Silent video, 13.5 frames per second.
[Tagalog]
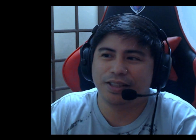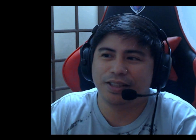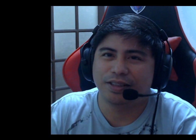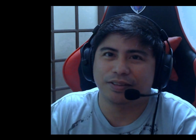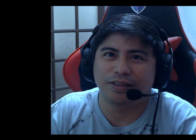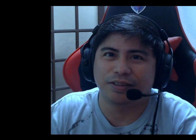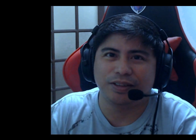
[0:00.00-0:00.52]

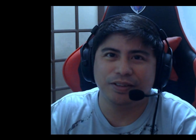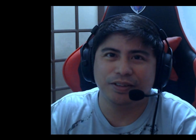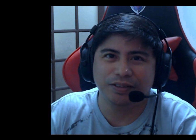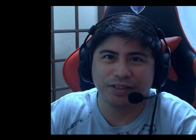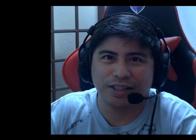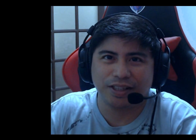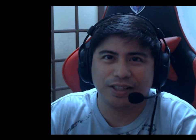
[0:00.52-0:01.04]
So yun,
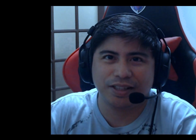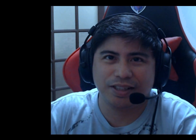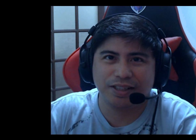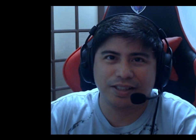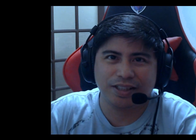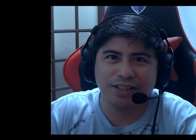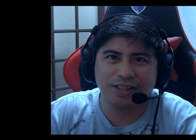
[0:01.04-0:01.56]
sana
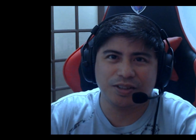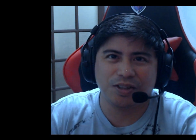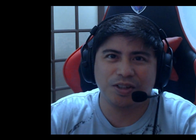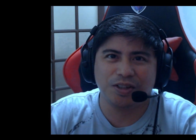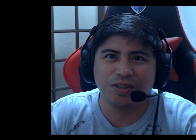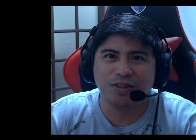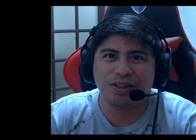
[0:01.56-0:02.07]
na-enjoy
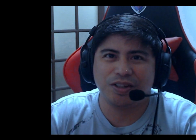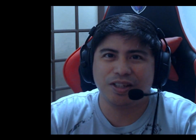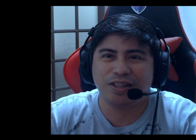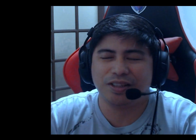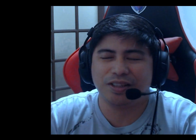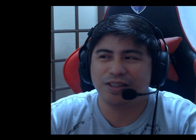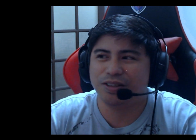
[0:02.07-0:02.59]
nyo and
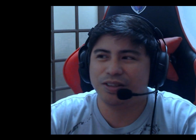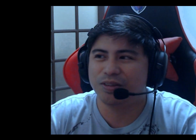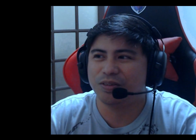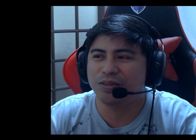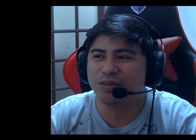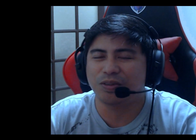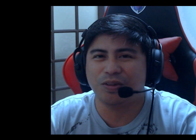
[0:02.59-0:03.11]
yun,
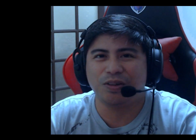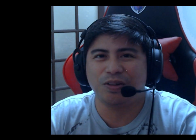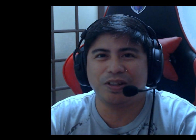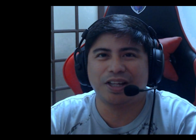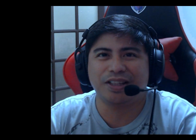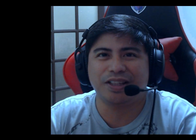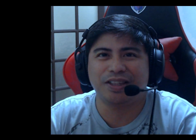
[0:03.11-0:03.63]
tutuloy
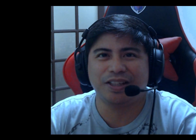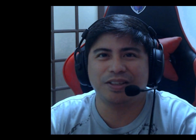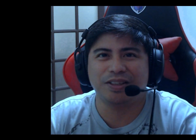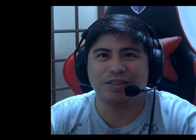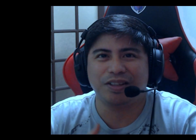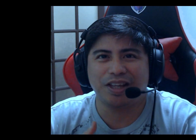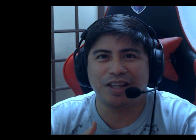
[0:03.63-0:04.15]
natin yung
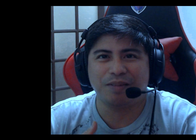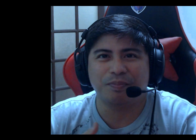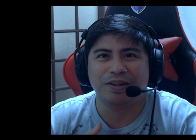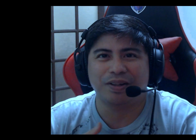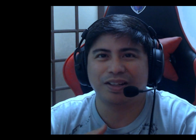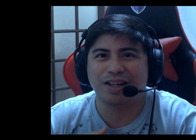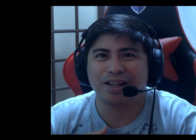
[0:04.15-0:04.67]
game pag
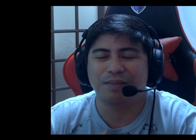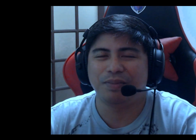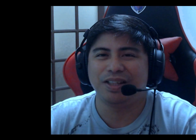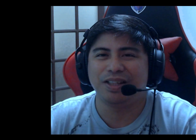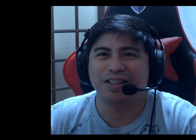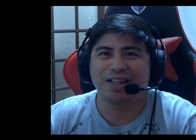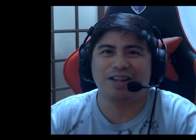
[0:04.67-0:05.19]
nabili
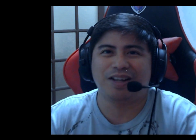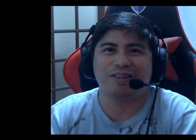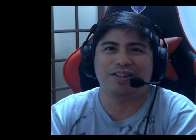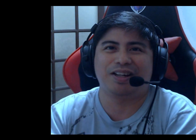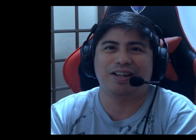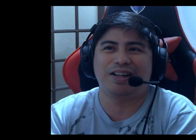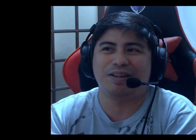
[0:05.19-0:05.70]
na ako ng